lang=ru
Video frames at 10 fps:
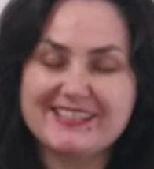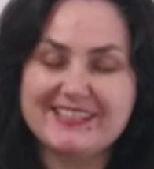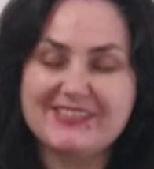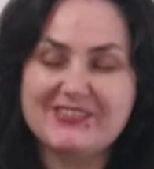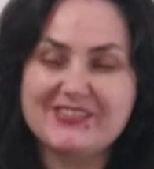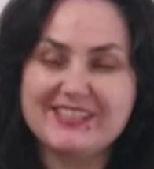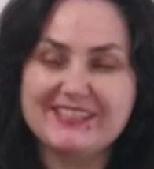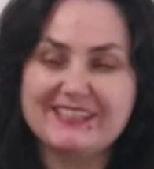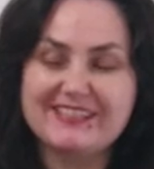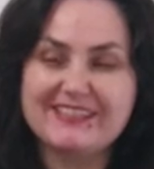а с хорошей,
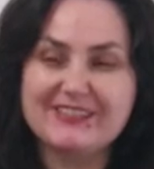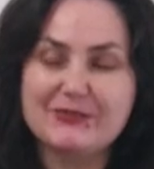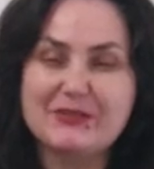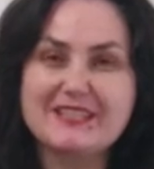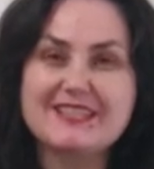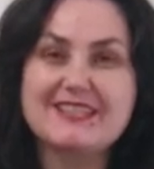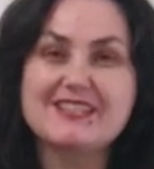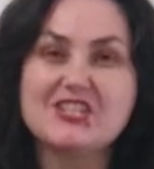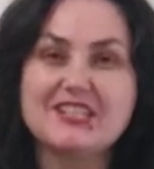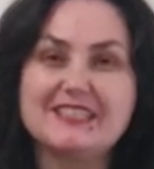да, которая
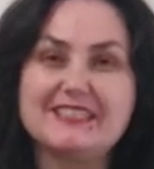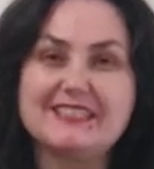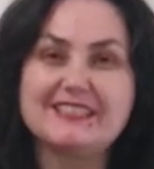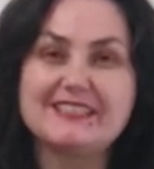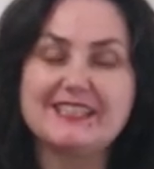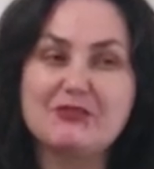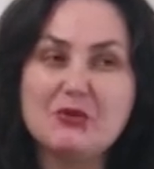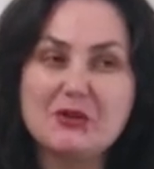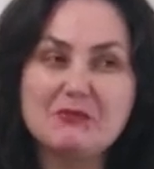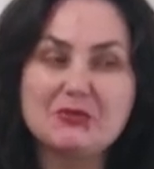сначала
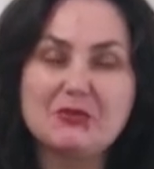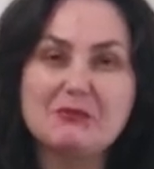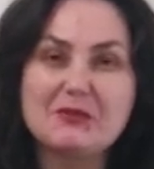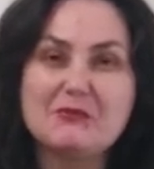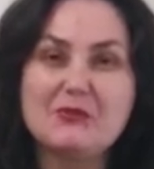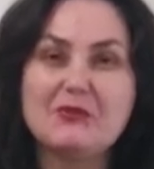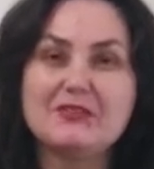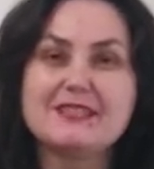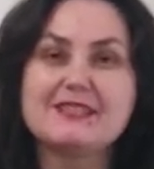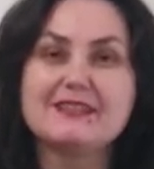накормит добро
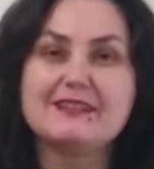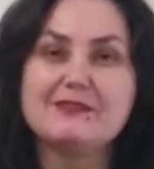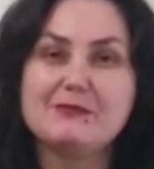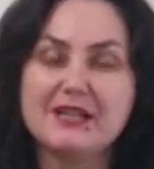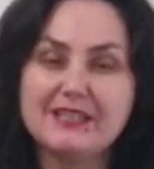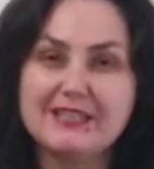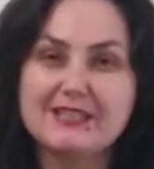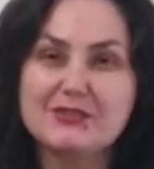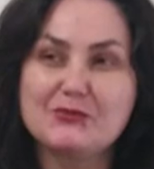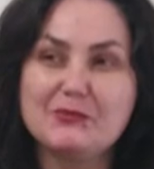молодца, в
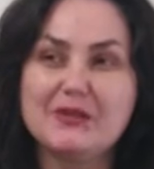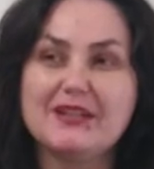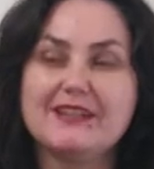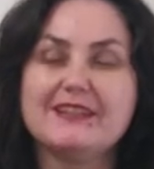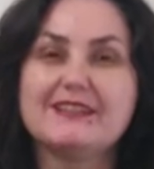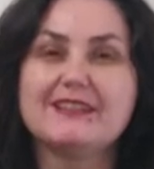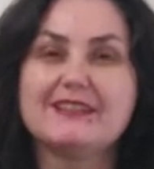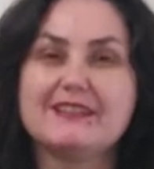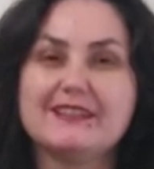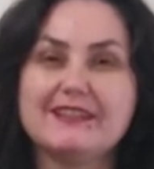баньке искупает,
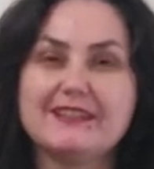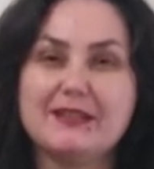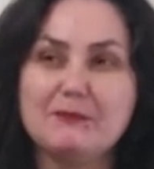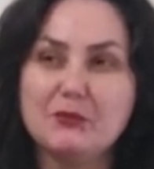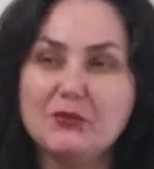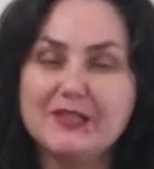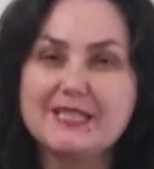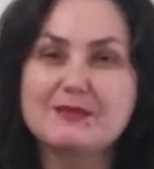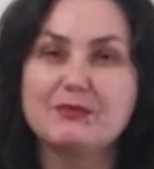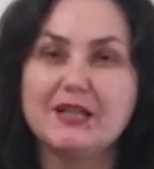э,
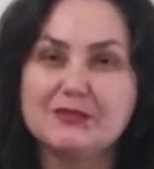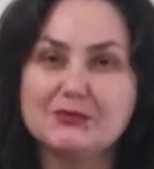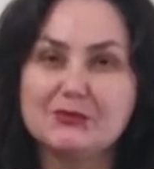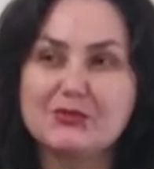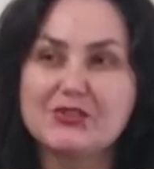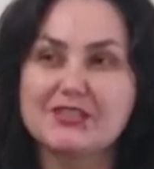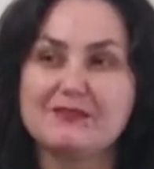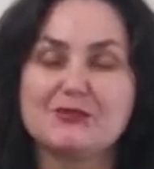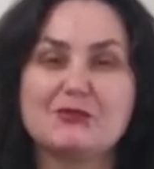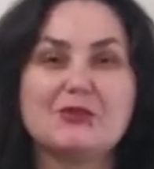напоит, спать уложит, а
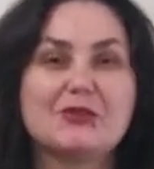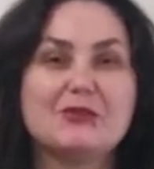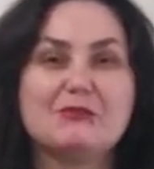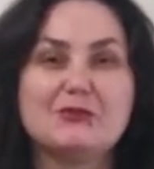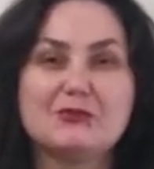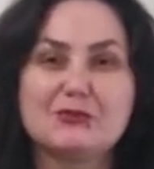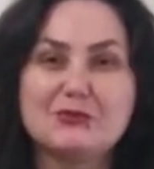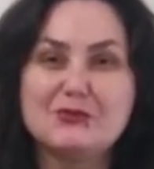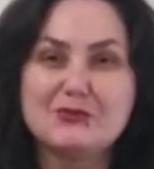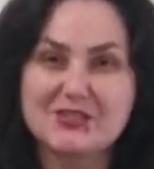вот только по
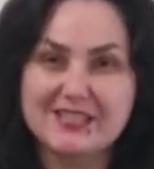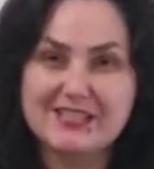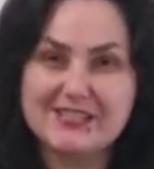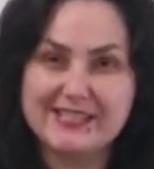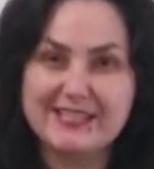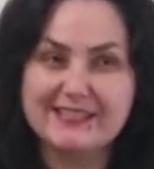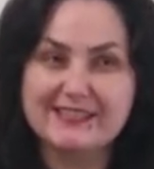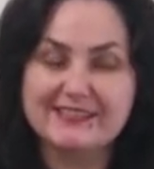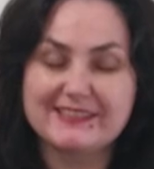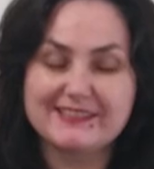утру уже
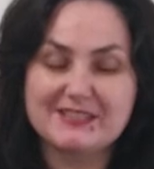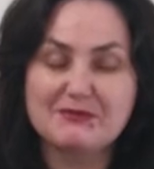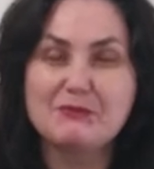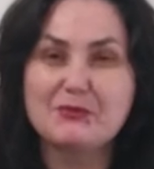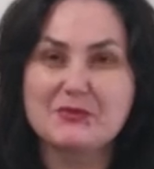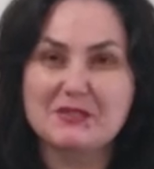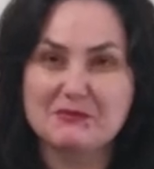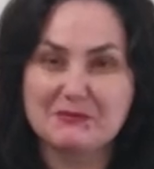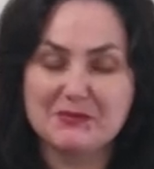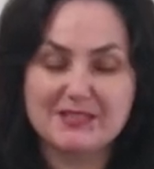начинает э, с
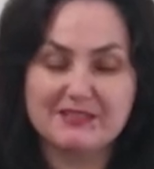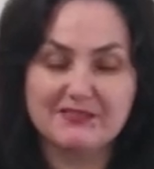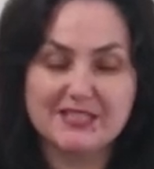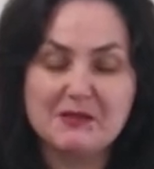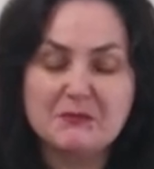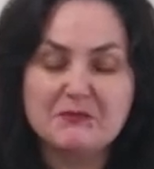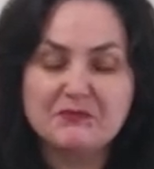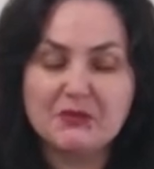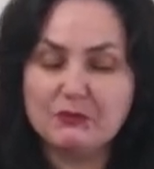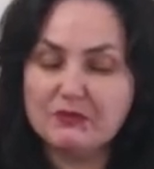вопросами приставать.
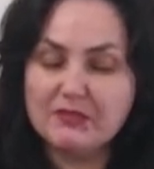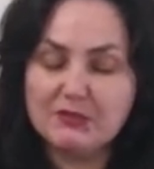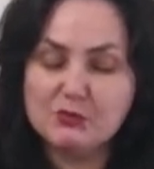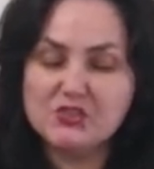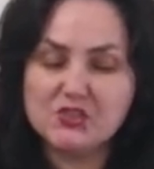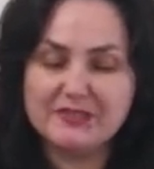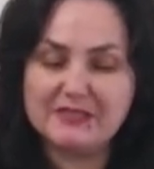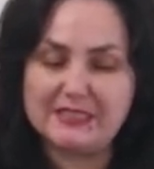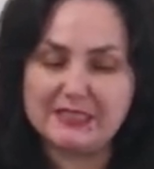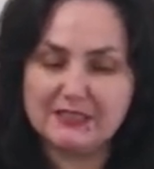Вот это такой
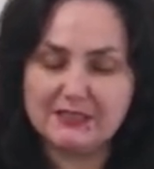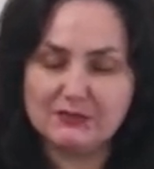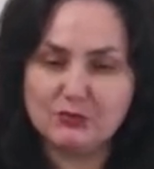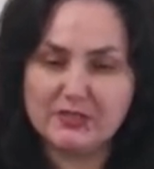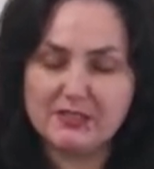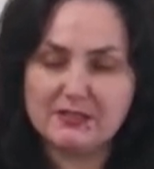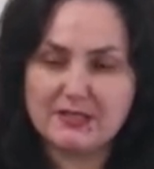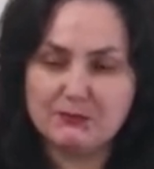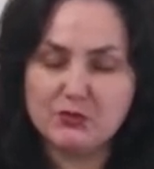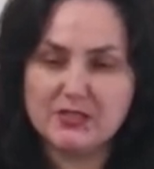человек, да, который
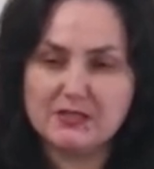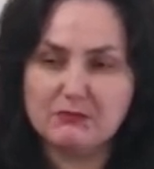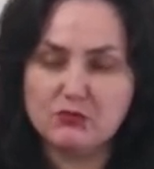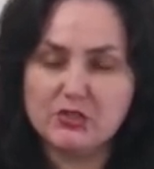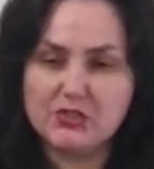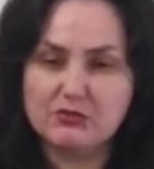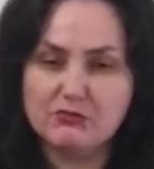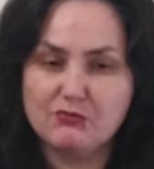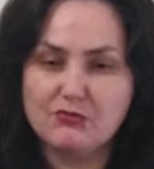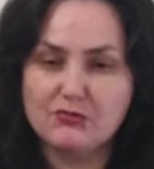заботится больше
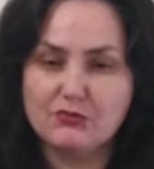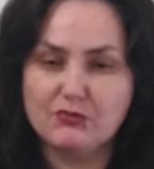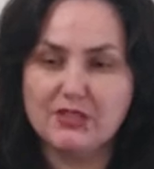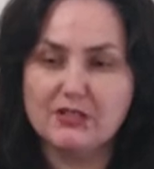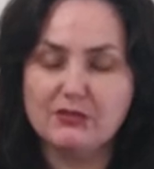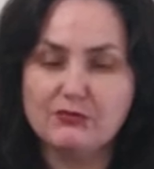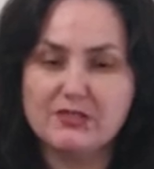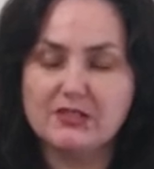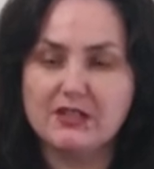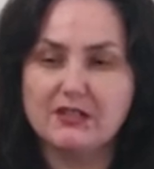о других
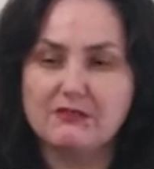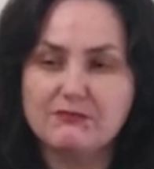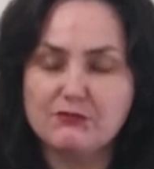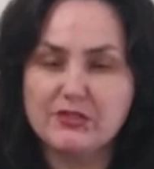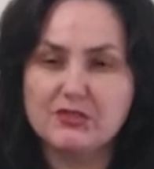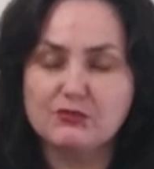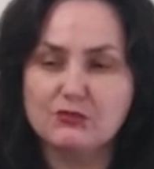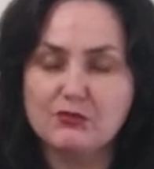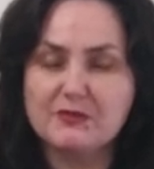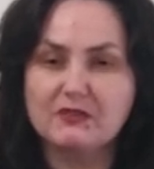людях, о комфорте,
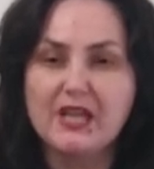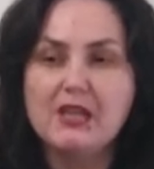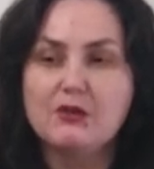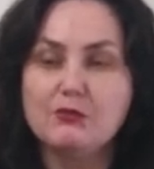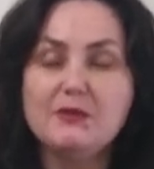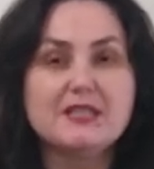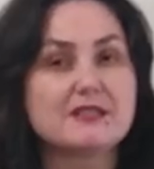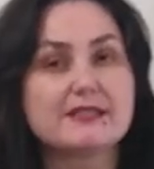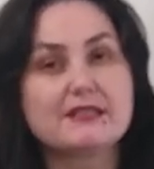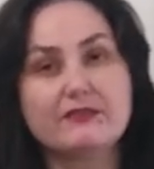удобстве. Умеете
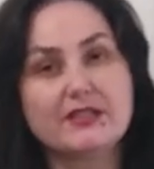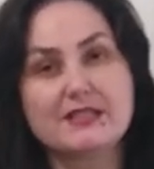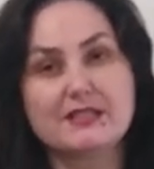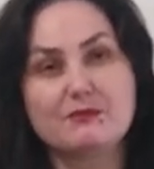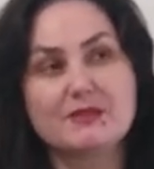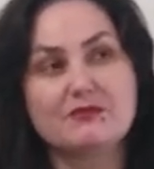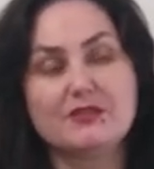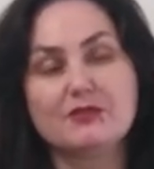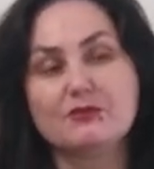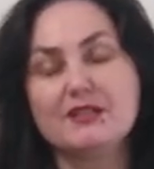создавать
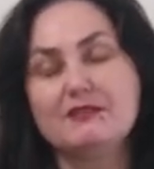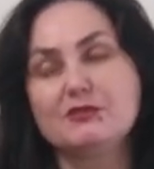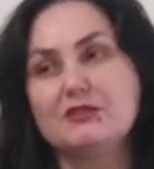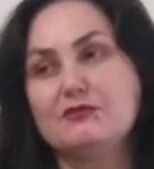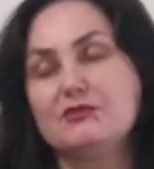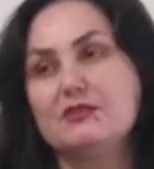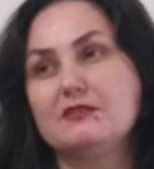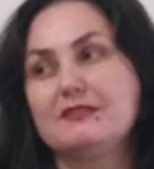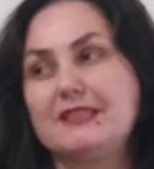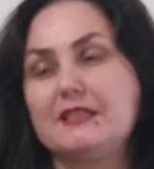атмосферу, да, вот эту вот
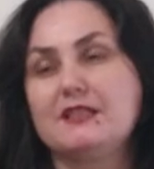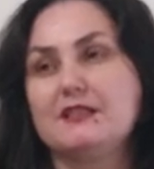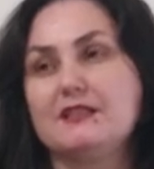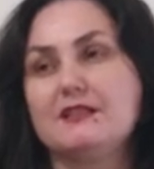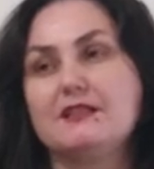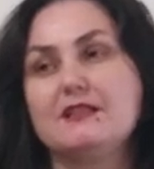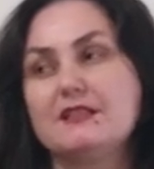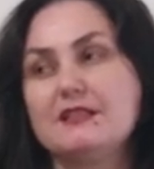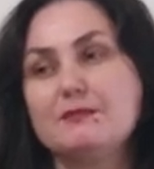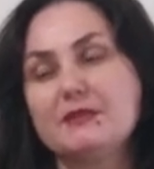
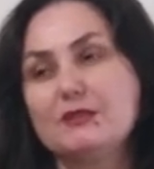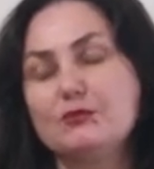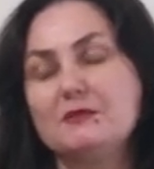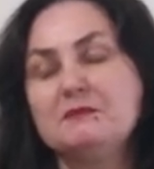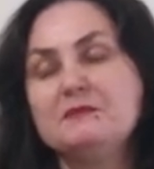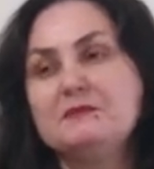э, теплоту,